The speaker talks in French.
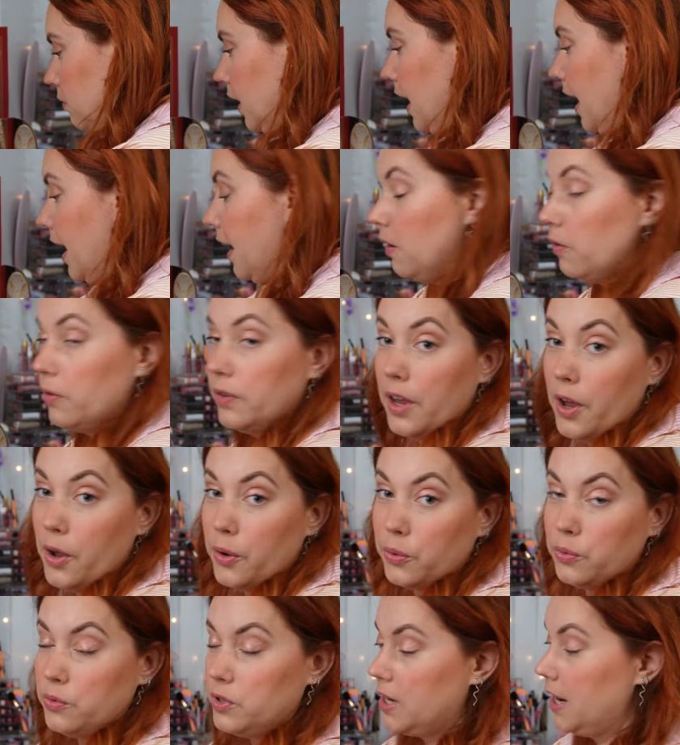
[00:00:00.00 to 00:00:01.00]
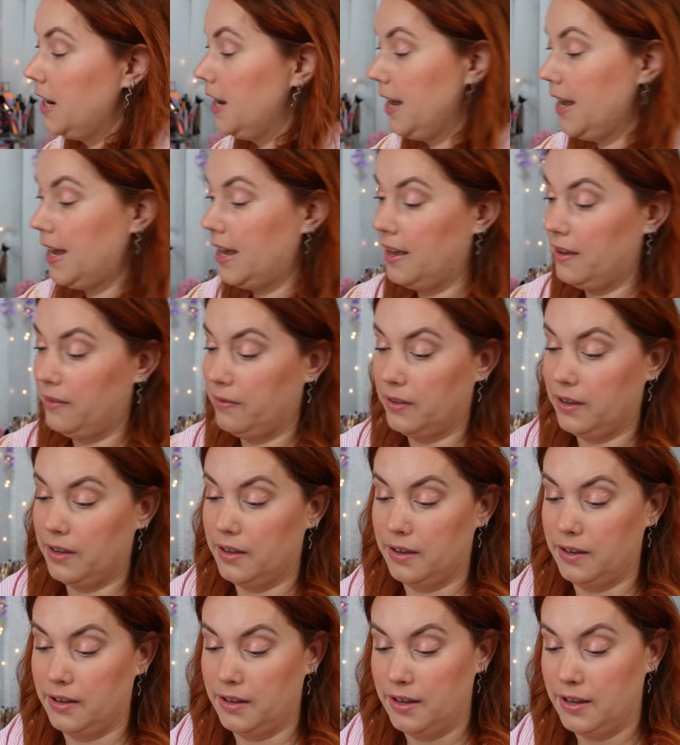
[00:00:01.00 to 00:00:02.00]
Ah, on a un rouge à lèvres.
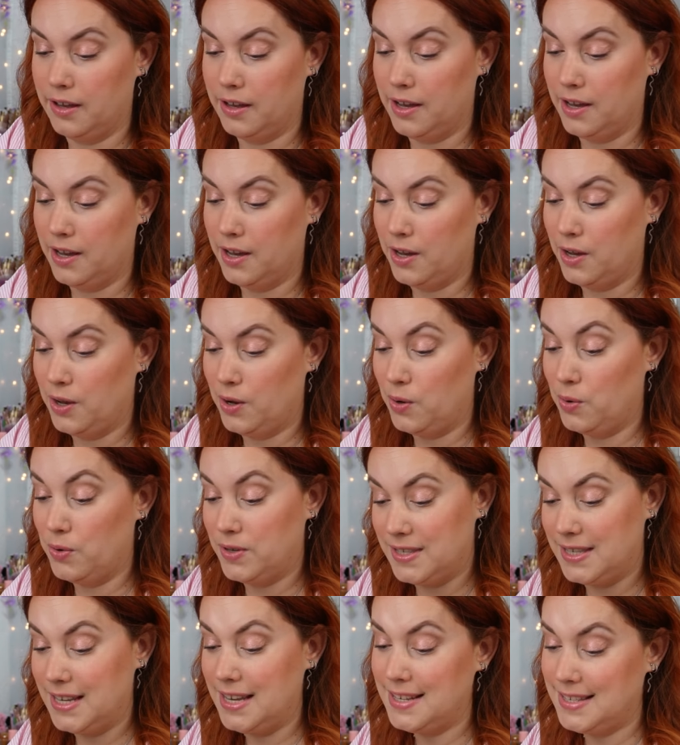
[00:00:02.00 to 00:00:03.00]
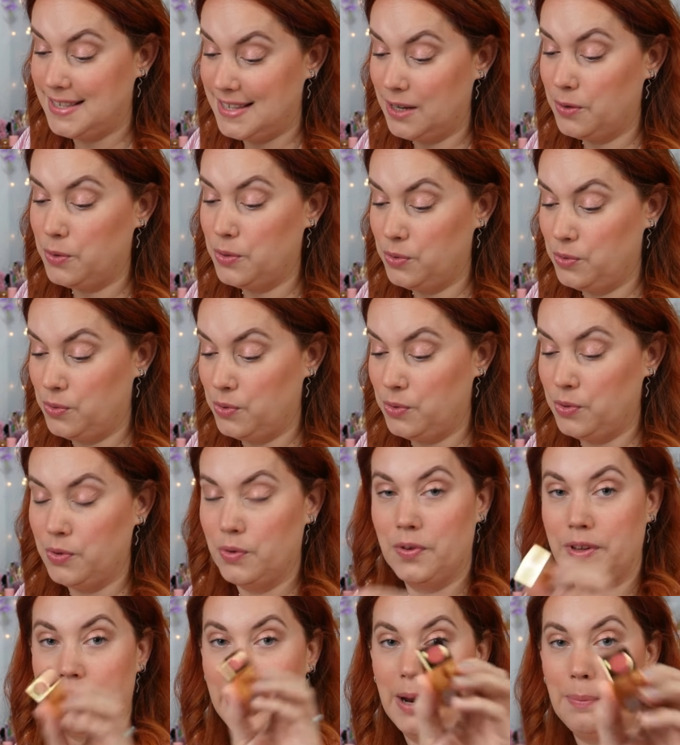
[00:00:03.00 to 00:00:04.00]
Le C02,
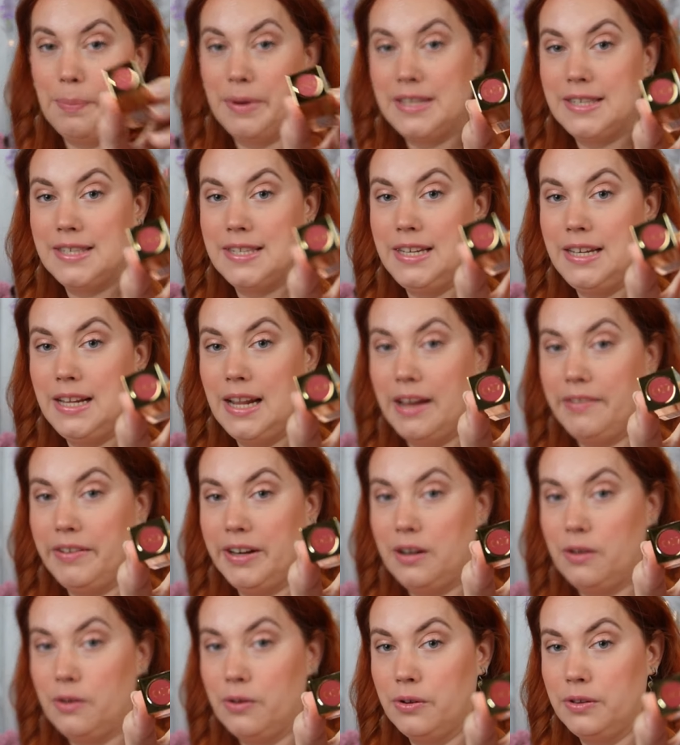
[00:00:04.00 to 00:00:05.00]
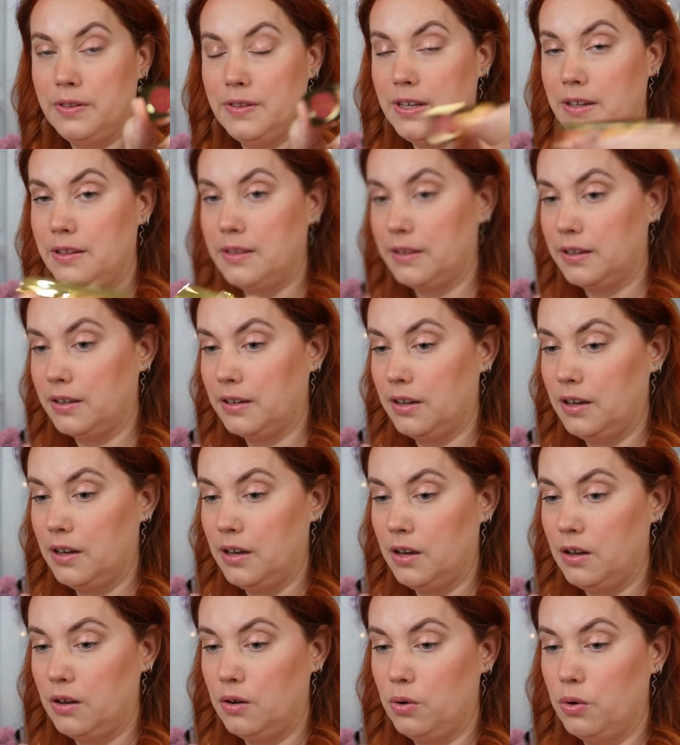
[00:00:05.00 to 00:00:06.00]
on a la pastille avec le titre,
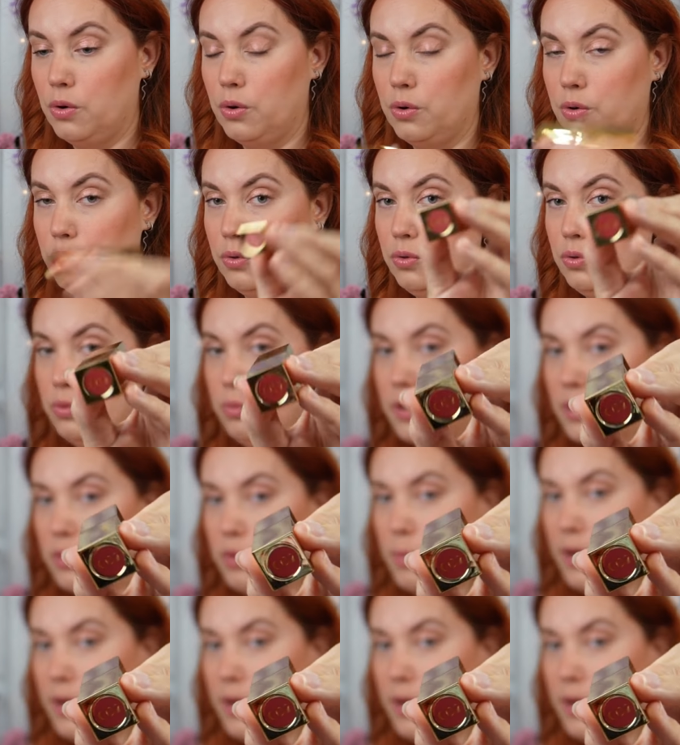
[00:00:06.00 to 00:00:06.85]
le numéro,